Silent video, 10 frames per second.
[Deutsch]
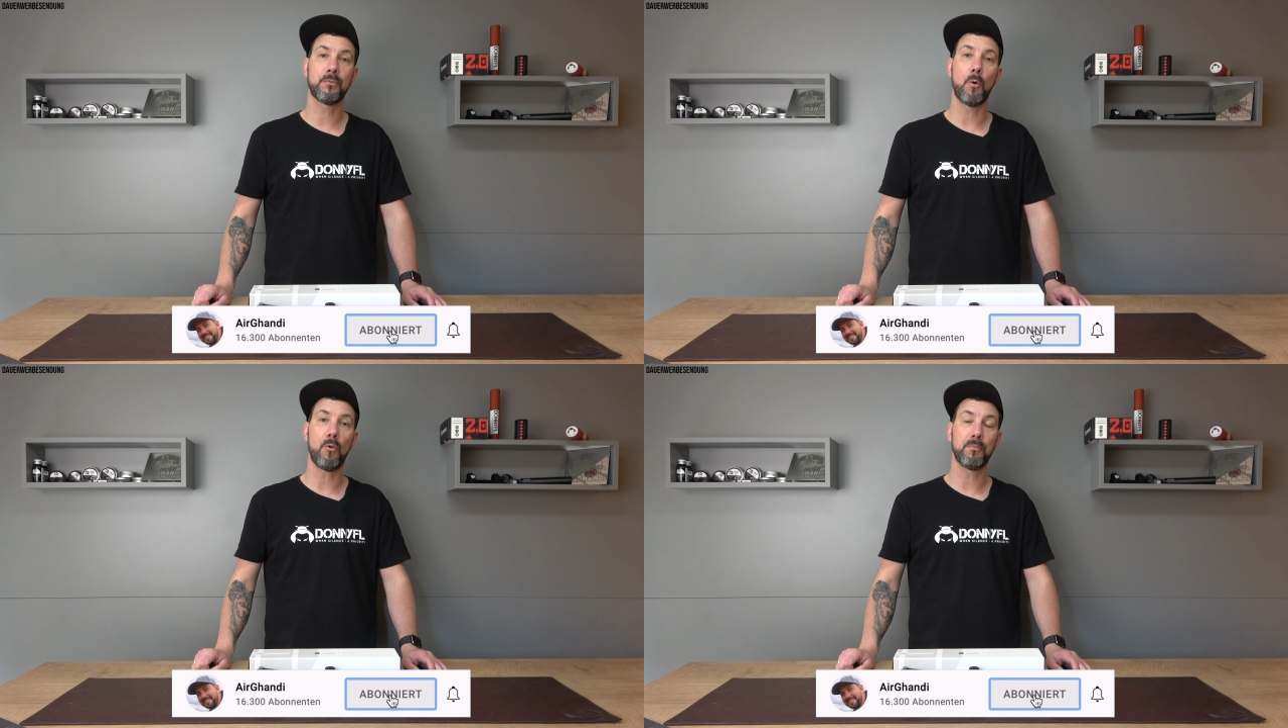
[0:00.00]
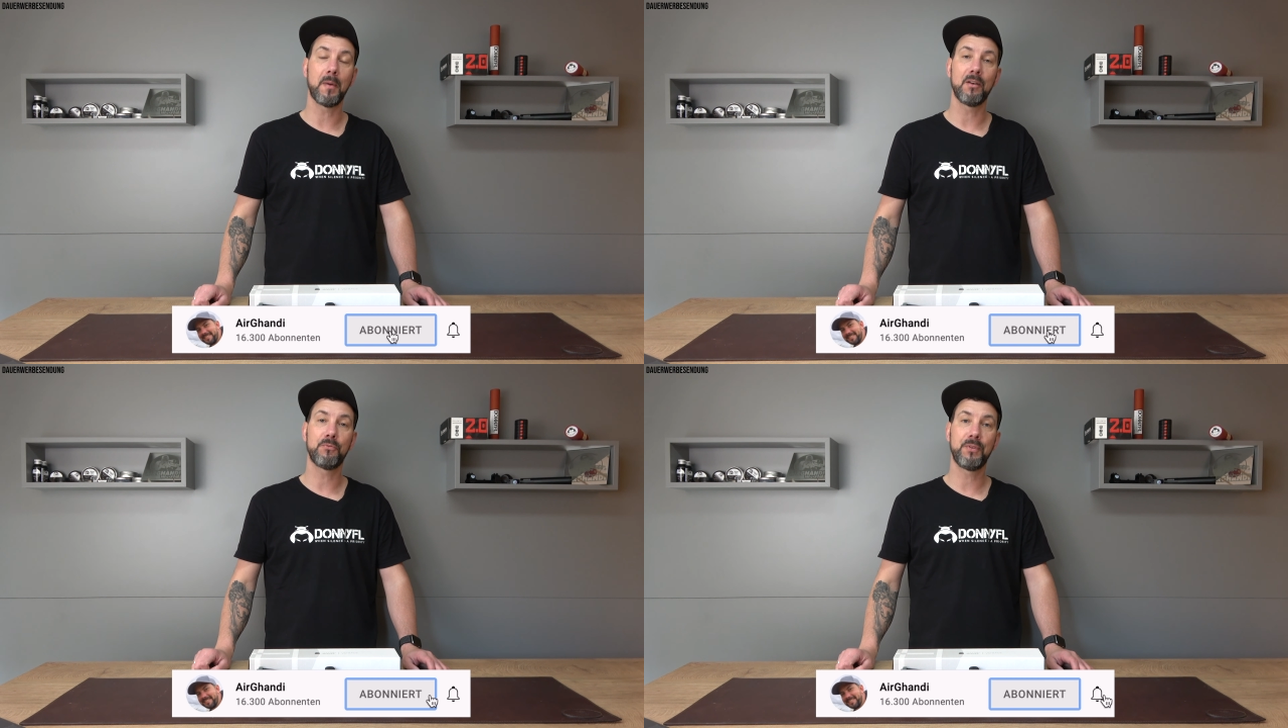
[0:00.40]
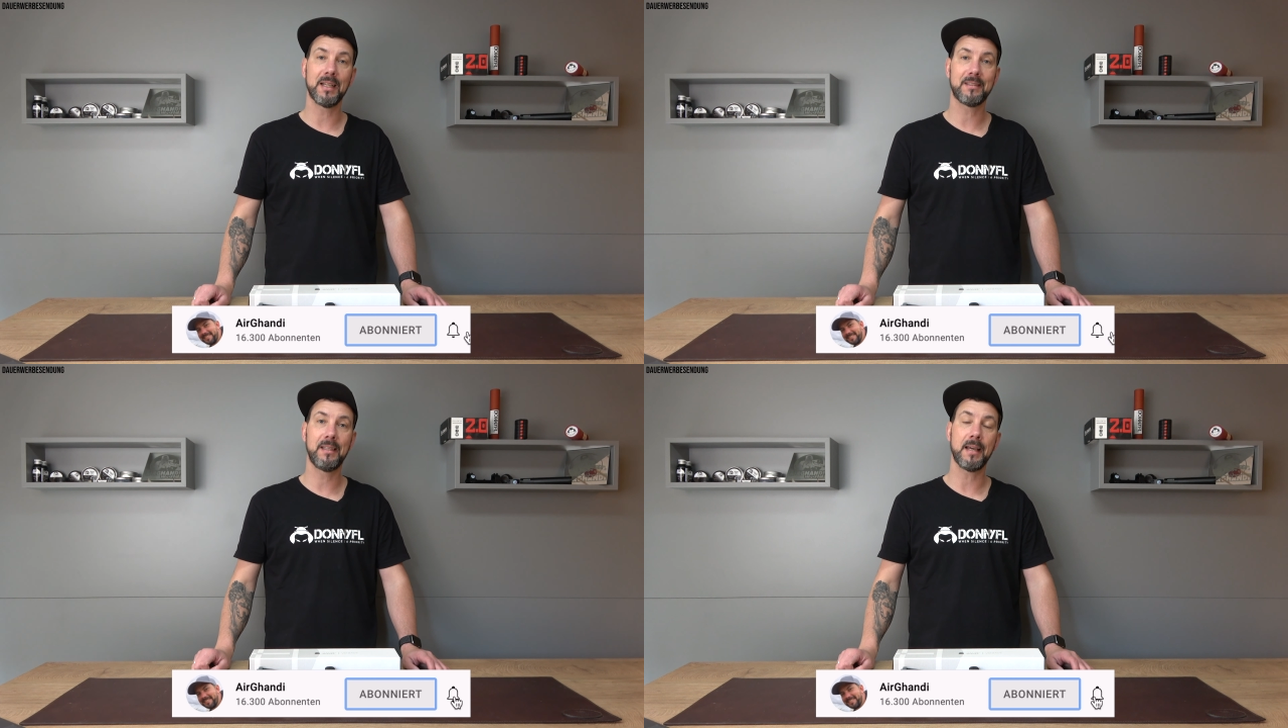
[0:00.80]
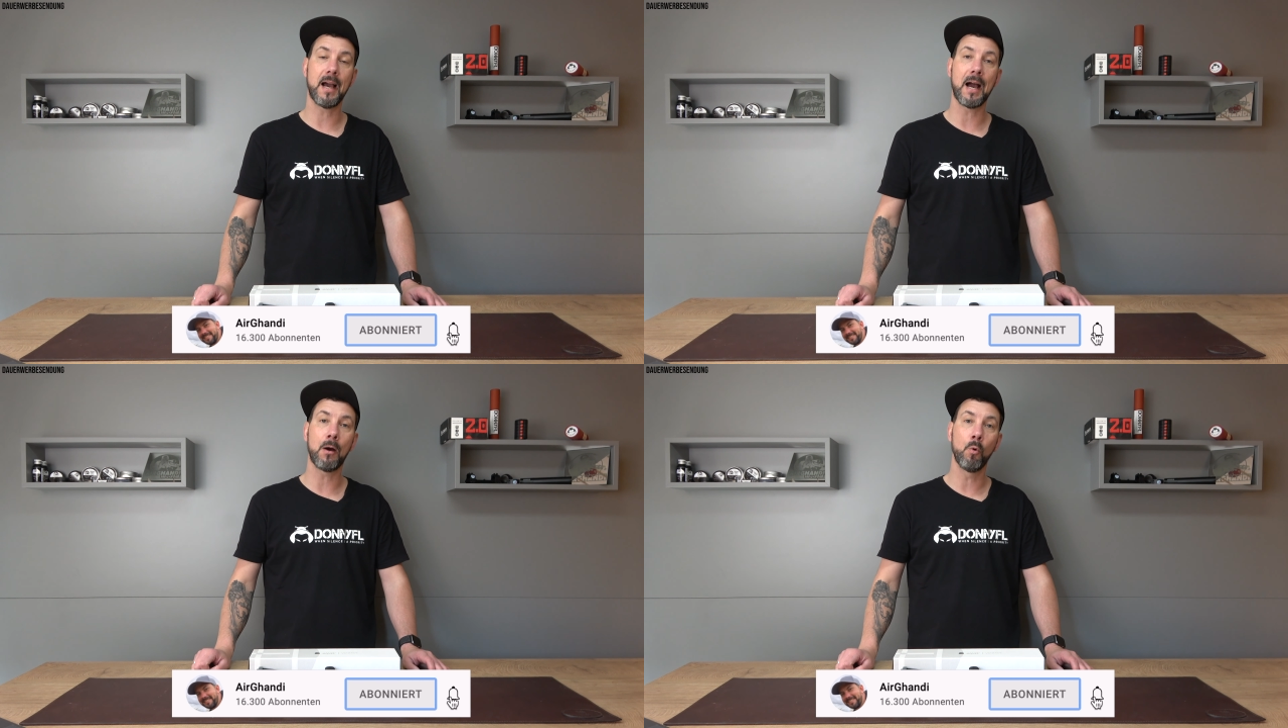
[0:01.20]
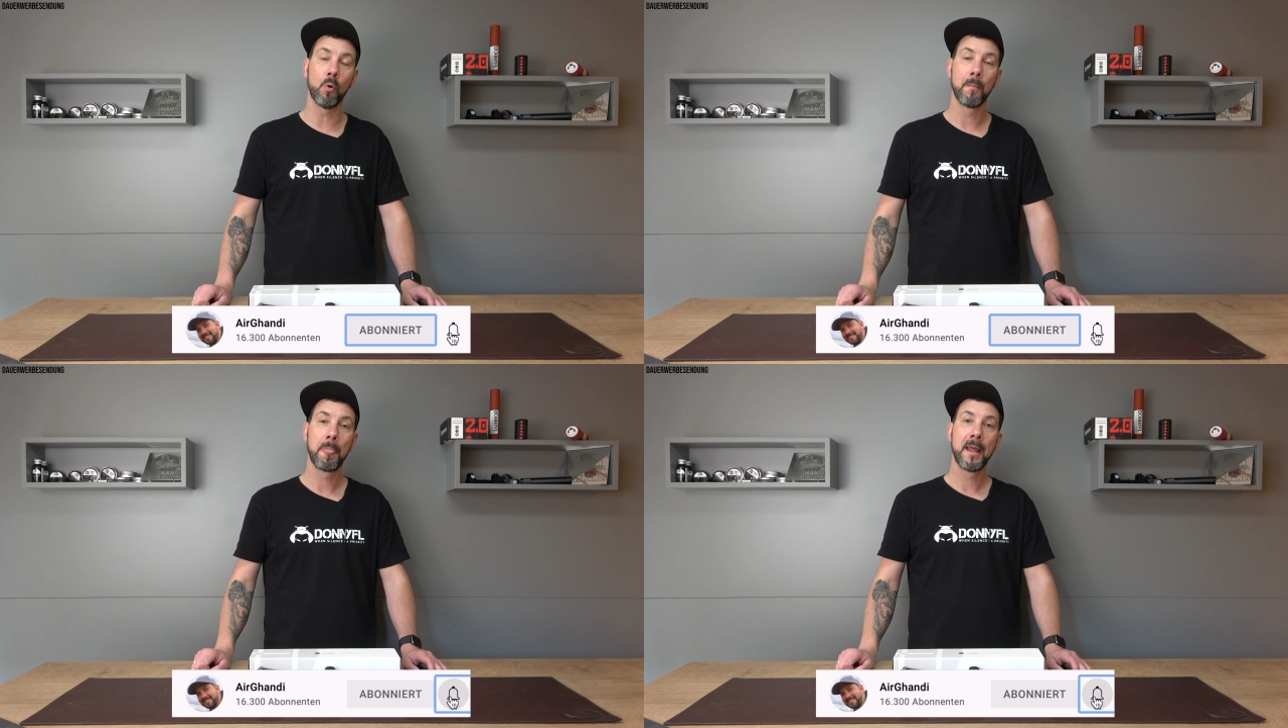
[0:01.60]
12 x 40
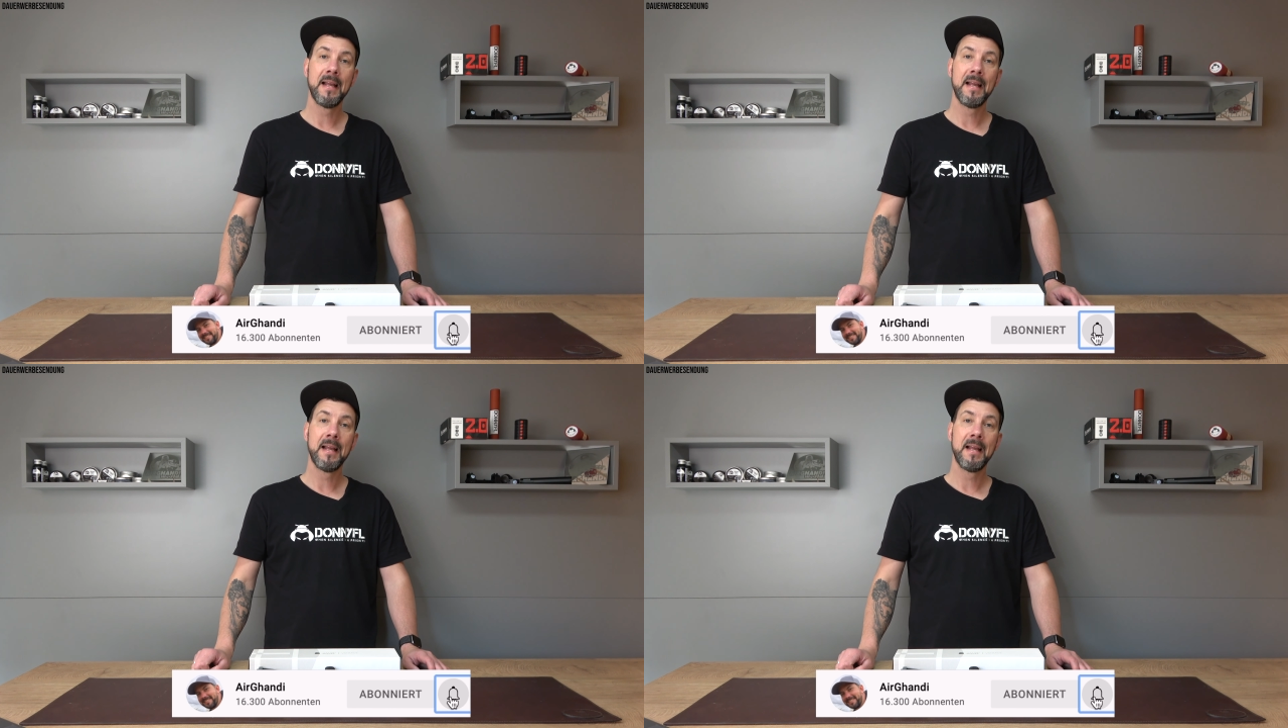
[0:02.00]
AO.